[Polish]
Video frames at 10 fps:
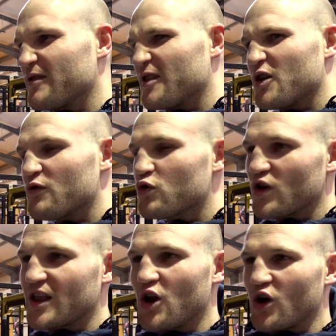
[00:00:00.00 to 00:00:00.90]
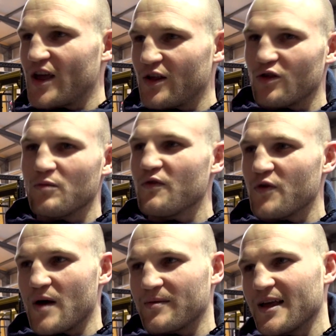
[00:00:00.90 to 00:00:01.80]
znowu czuję ten ogień, już to
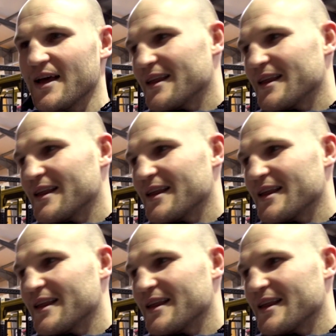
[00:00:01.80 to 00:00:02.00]
mówiłem,